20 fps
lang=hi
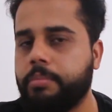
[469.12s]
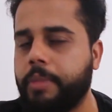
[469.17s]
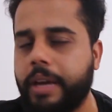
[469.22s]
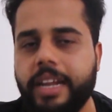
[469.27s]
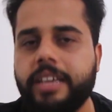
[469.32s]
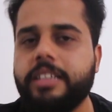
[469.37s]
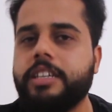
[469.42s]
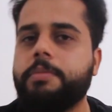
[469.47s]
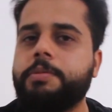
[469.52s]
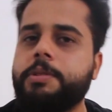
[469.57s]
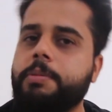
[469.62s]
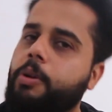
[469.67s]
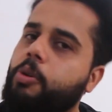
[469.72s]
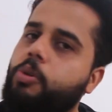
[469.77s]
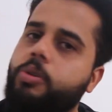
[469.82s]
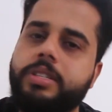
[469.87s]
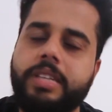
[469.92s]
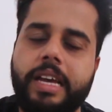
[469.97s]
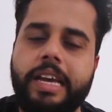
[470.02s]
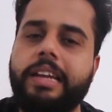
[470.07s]
मेरे हिसाब से
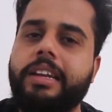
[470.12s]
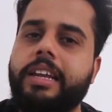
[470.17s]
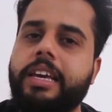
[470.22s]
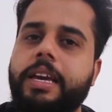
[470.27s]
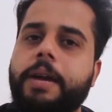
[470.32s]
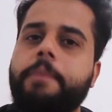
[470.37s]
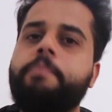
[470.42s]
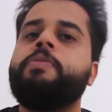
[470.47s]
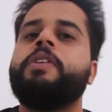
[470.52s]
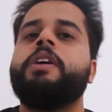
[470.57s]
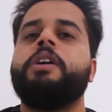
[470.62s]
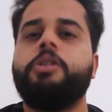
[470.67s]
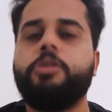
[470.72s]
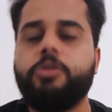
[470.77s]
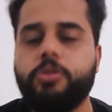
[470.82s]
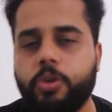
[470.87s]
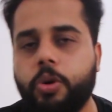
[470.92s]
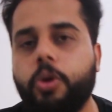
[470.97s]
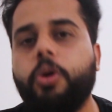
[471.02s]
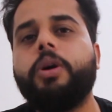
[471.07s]
बिल्कुल सही नहीं है
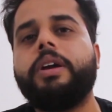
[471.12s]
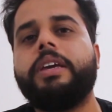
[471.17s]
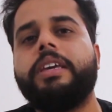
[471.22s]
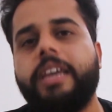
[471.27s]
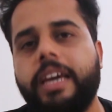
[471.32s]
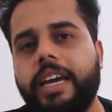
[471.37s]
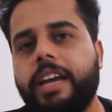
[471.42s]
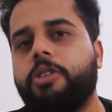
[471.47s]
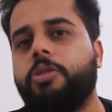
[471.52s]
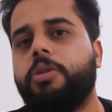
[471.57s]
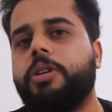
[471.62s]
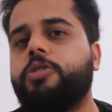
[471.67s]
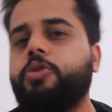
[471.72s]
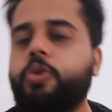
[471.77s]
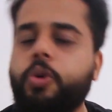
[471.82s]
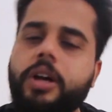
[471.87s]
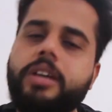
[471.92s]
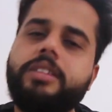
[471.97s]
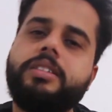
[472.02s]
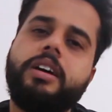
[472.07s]
सो so, ये इन्होंने
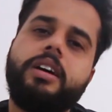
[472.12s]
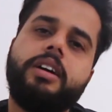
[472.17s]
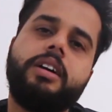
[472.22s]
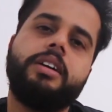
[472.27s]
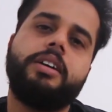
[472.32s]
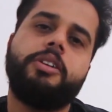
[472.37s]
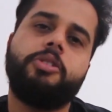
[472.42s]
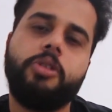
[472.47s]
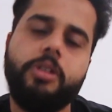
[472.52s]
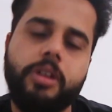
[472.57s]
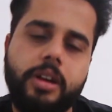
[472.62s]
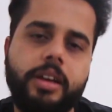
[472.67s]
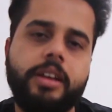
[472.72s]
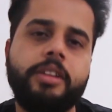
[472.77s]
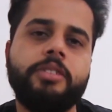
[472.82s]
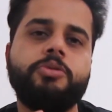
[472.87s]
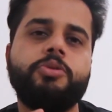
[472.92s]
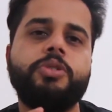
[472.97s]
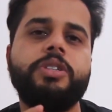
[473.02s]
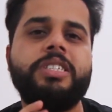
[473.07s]
थोड़ा सा इन्होंने
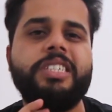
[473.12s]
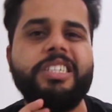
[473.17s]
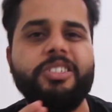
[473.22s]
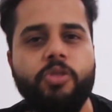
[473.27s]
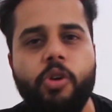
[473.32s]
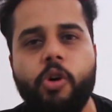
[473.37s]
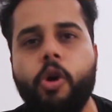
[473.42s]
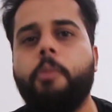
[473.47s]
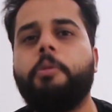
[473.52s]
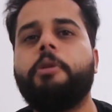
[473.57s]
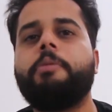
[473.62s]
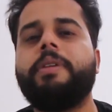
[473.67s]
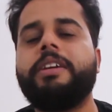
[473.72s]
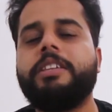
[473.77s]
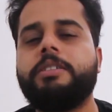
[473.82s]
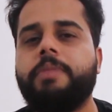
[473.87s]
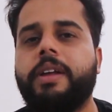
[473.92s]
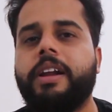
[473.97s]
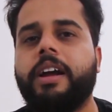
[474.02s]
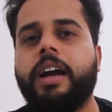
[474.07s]
इस चीज़ को
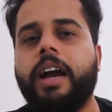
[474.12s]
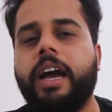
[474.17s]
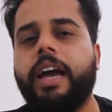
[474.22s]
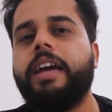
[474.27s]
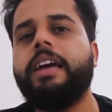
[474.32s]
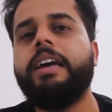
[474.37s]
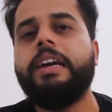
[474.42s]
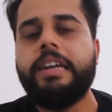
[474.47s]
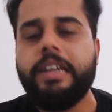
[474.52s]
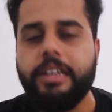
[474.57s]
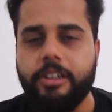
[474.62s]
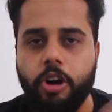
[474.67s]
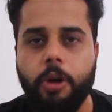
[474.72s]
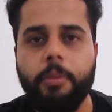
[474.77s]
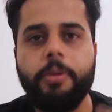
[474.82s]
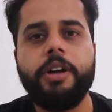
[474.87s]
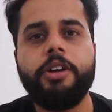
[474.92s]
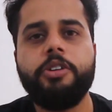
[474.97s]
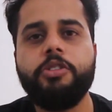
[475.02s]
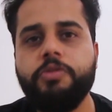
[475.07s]
कॉम्प्रोमाइज में रखा है
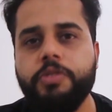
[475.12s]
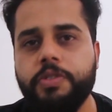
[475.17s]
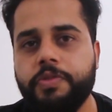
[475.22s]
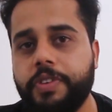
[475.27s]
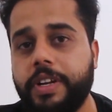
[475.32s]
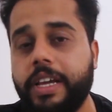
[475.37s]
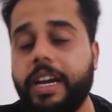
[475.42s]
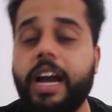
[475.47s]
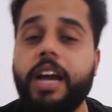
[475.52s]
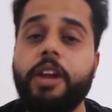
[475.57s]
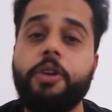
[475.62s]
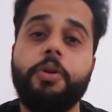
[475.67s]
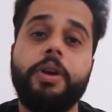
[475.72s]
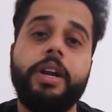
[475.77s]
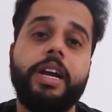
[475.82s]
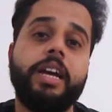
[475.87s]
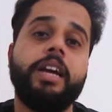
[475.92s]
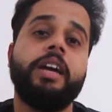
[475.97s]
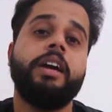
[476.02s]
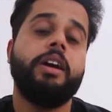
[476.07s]
डोमिनेट 250 का
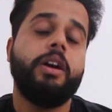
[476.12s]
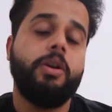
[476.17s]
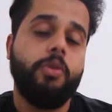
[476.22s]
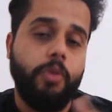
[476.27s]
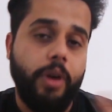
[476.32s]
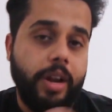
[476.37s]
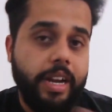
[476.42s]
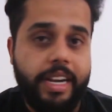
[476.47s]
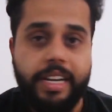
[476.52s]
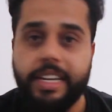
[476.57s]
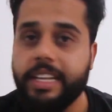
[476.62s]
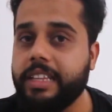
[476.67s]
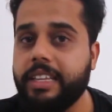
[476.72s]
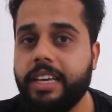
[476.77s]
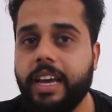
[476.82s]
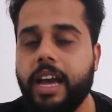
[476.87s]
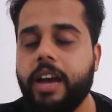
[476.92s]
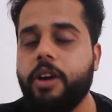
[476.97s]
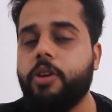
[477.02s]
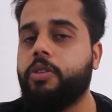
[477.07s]
इन्होंने 180
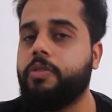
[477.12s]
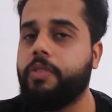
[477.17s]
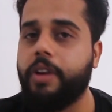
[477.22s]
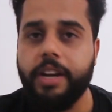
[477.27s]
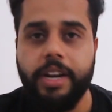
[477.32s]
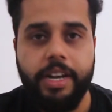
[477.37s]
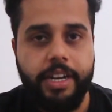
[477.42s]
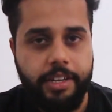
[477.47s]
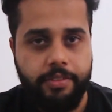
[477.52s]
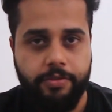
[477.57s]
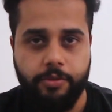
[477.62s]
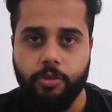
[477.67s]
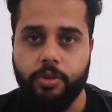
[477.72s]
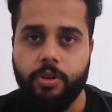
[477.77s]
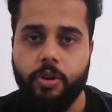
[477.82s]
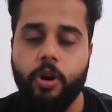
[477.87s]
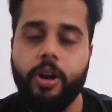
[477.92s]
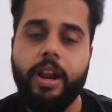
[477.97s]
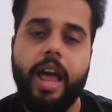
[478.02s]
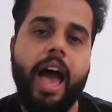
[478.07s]
दिया है और 184
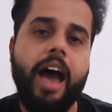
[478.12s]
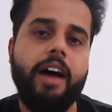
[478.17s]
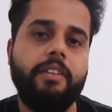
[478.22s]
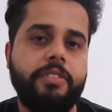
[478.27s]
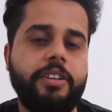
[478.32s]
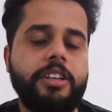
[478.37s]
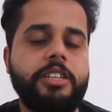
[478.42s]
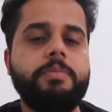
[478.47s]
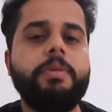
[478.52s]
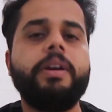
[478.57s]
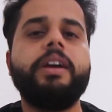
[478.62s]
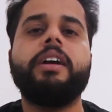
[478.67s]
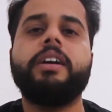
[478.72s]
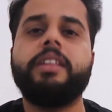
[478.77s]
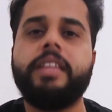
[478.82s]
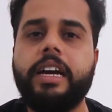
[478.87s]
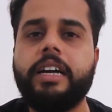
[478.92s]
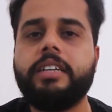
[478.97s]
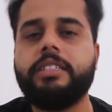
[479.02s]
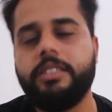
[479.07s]
और एवरेज
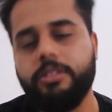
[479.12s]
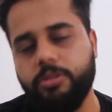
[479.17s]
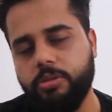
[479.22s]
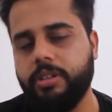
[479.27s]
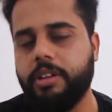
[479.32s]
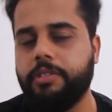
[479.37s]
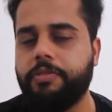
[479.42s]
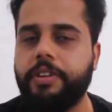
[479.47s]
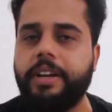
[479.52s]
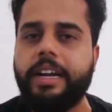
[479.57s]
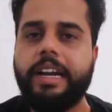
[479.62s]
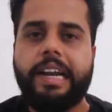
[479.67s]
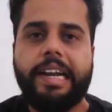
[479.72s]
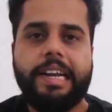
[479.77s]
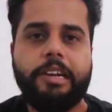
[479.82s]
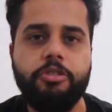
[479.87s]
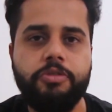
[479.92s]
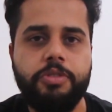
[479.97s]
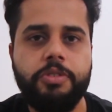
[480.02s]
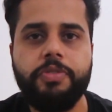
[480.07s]
में देखा जाए तो
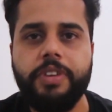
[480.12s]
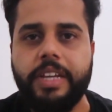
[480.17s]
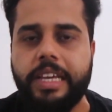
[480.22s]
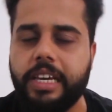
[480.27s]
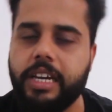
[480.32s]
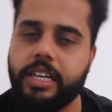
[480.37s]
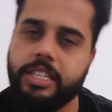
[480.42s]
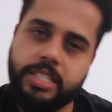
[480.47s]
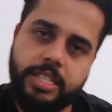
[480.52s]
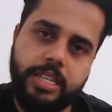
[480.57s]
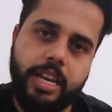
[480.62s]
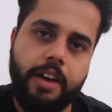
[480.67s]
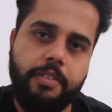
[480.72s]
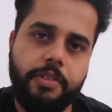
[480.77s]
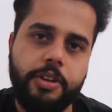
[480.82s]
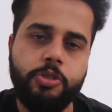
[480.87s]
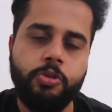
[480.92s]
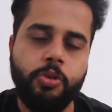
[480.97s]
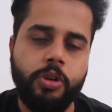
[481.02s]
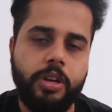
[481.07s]
डेफिनेटली 250 की अच्छी एवरेज